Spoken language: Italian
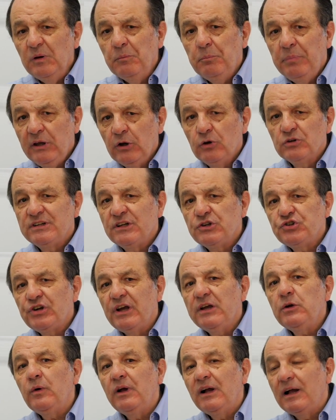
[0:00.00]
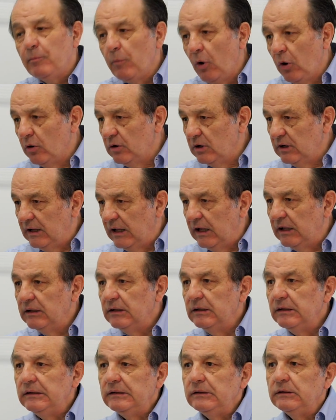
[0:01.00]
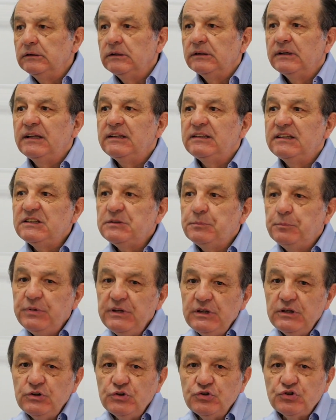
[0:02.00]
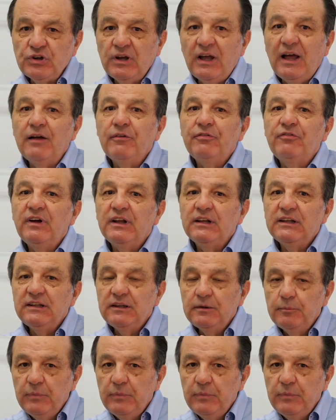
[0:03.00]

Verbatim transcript: però se c'hai quella molla che ti spinge a fare del